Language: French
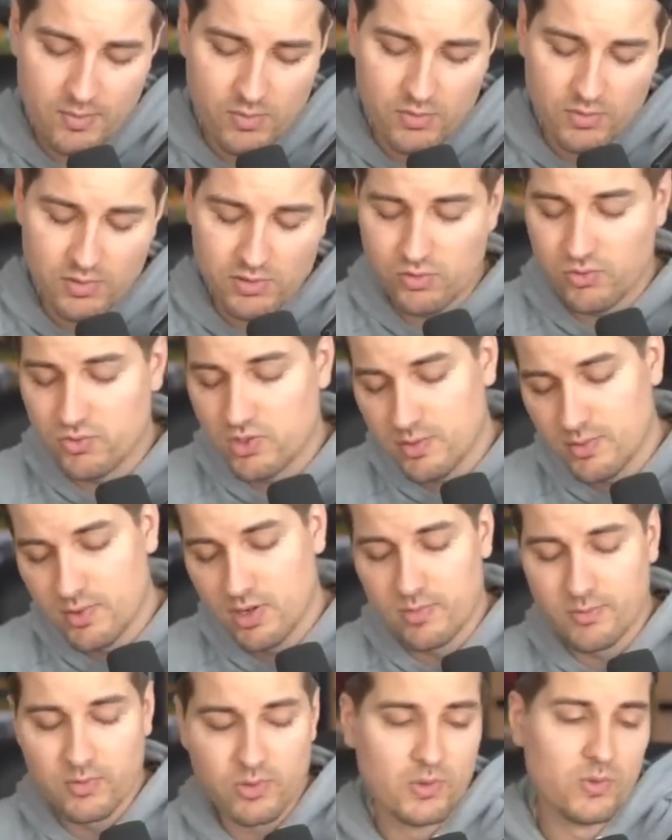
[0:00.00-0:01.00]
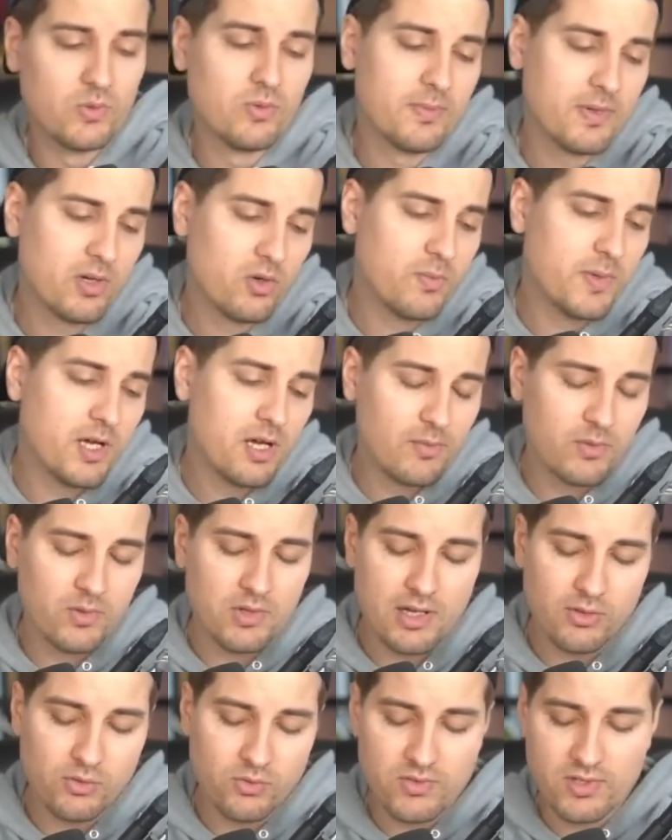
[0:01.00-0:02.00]
euh, excusez-moi, on, m'a
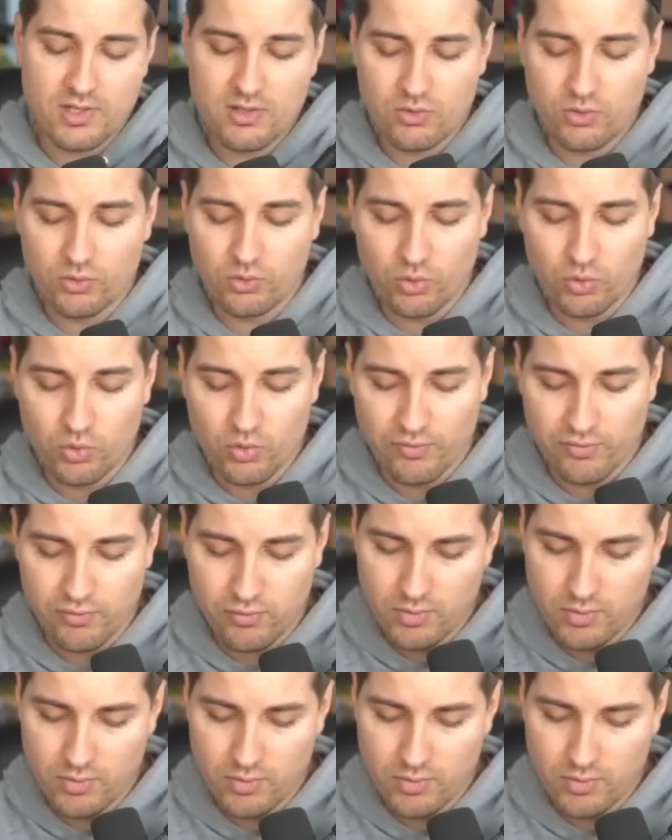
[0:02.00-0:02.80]
annoncé ce truc de fou